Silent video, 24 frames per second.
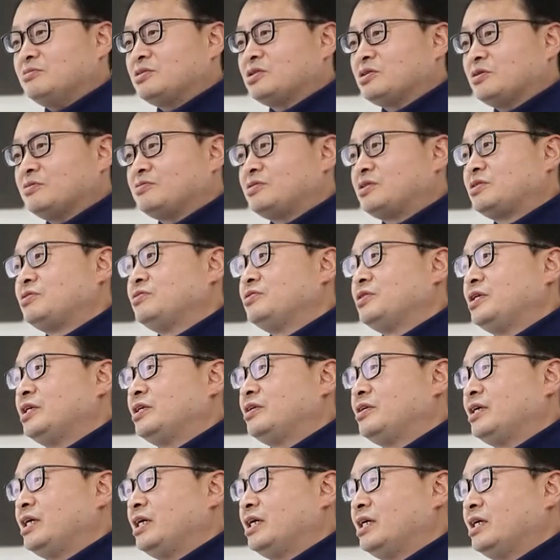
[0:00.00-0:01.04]

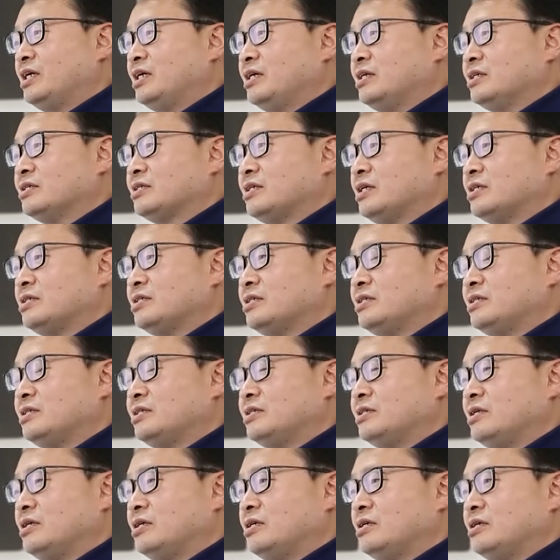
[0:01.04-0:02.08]
소프트웨어에
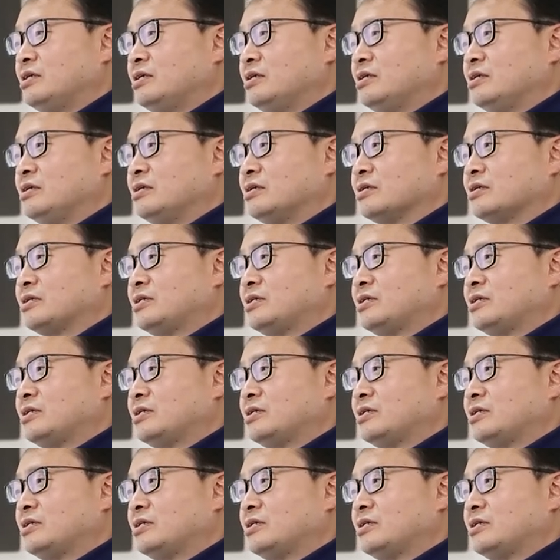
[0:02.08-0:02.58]
사실 어,